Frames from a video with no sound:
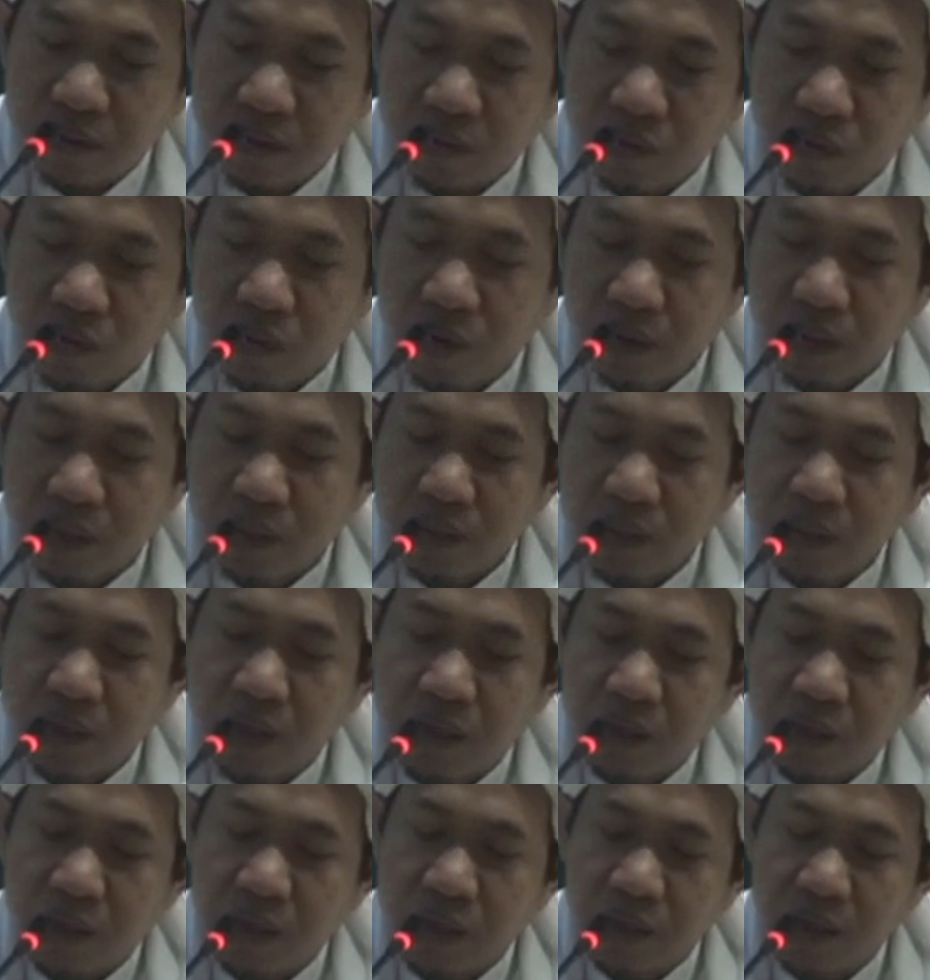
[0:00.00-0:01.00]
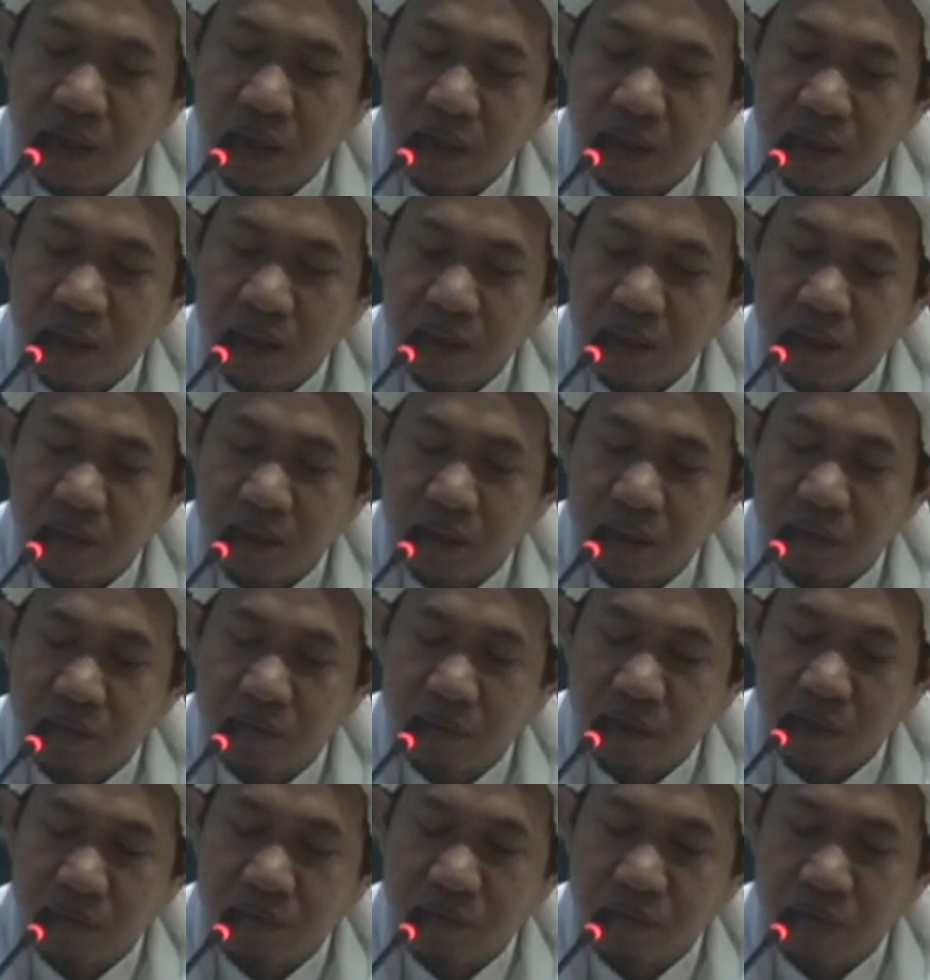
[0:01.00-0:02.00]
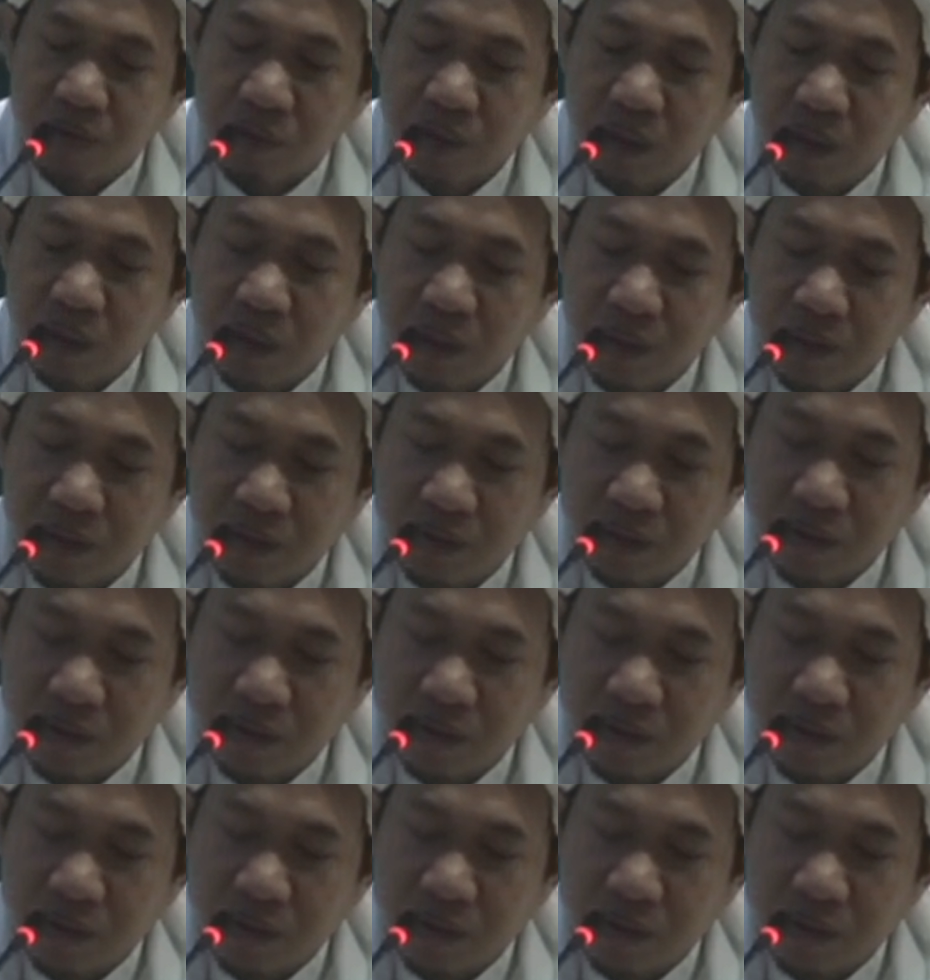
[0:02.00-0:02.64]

wa in kana ay ihtimamuka